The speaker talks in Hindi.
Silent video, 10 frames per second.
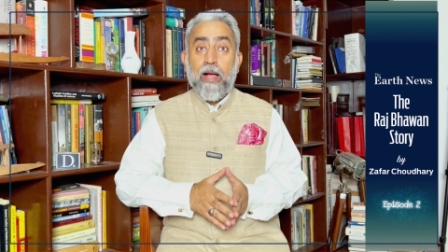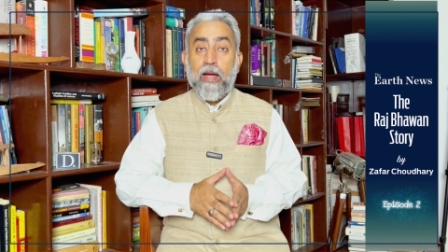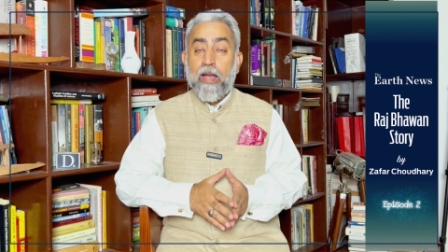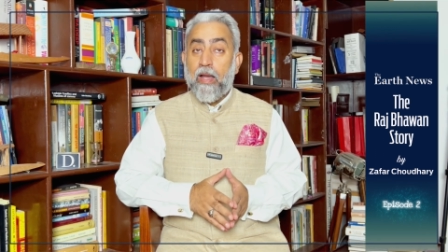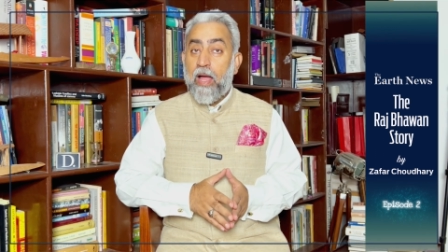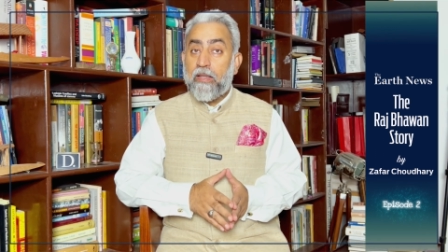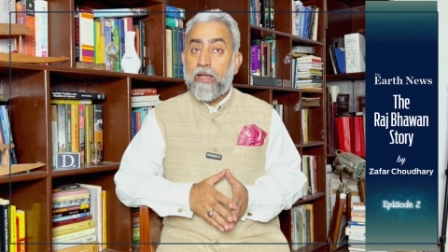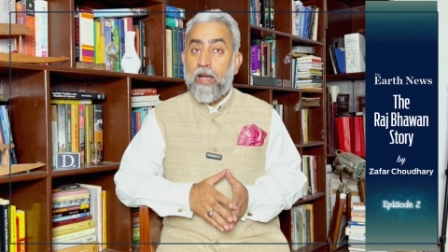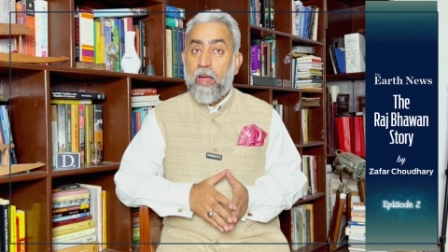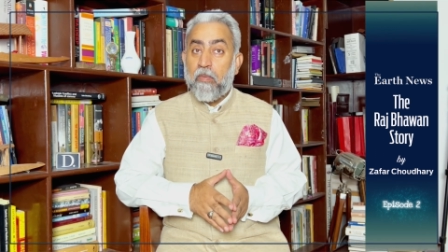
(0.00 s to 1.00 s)
अगर हालात
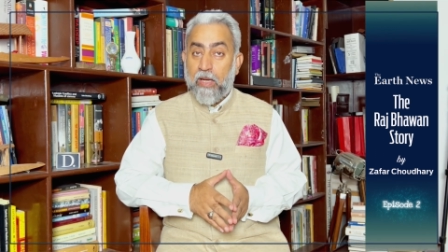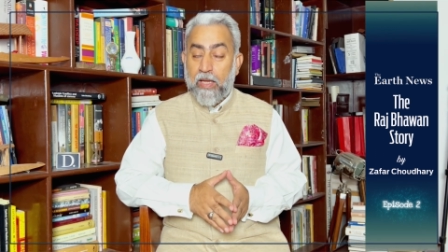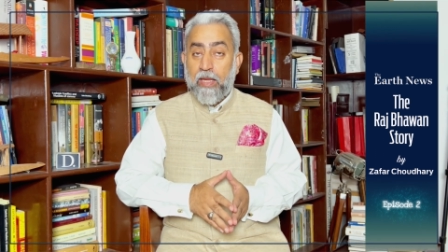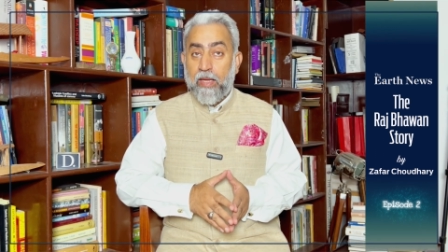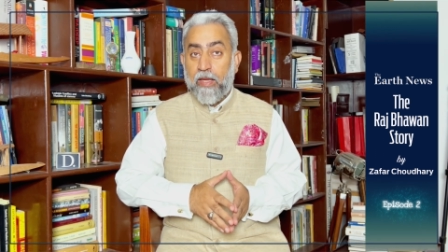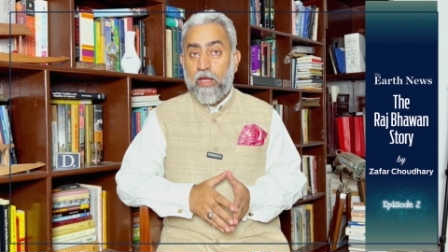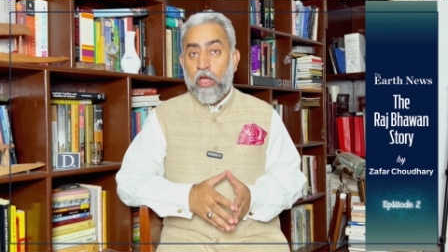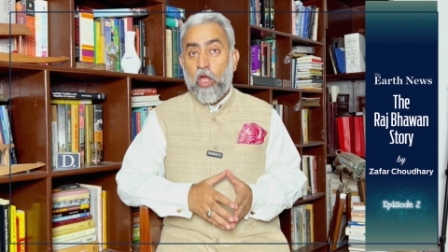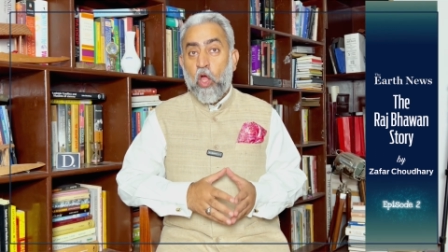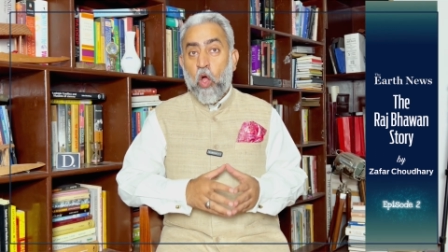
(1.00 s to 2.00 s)
ख़राब रहे हैं
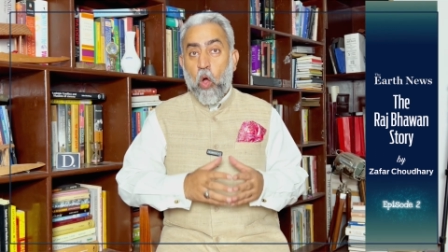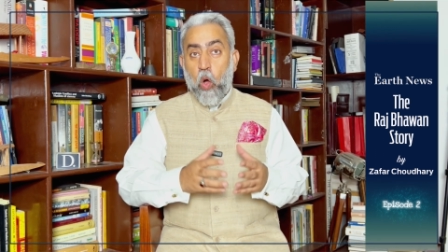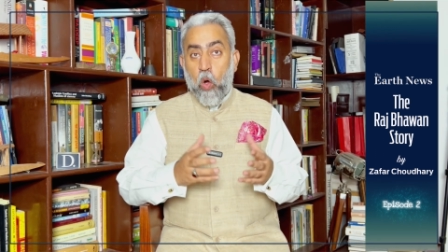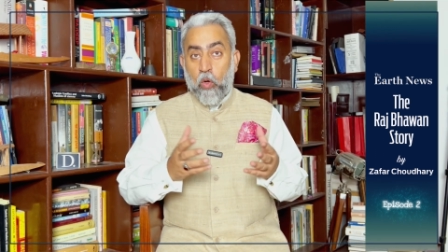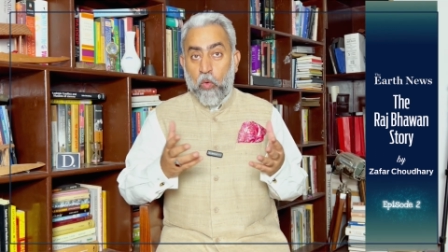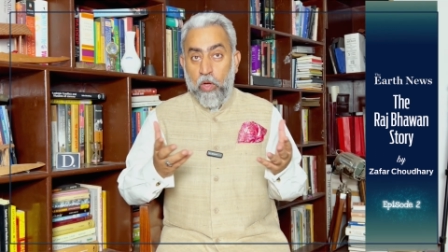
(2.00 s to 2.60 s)
और